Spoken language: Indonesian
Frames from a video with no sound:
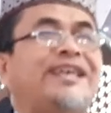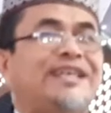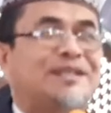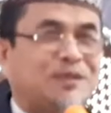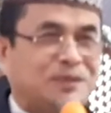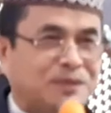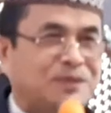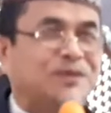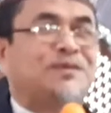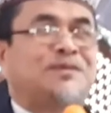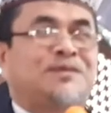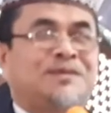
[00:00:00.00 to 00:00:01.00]
itu
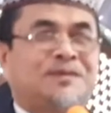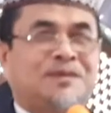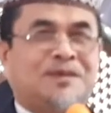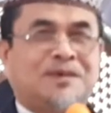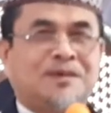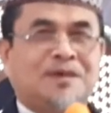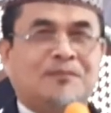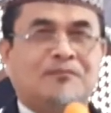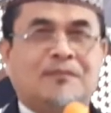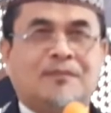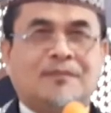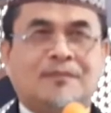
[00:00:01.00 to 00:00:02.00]

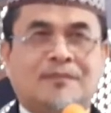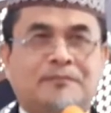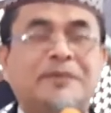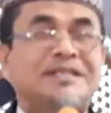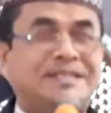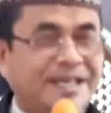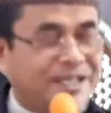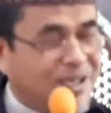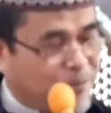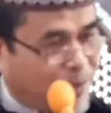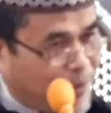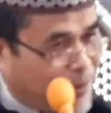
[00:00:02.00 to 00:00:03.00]

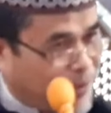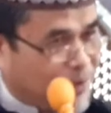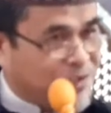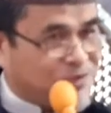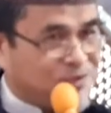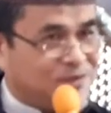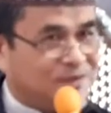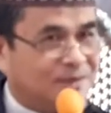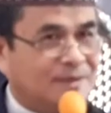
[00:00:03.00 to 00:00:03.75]
menjadi pengurus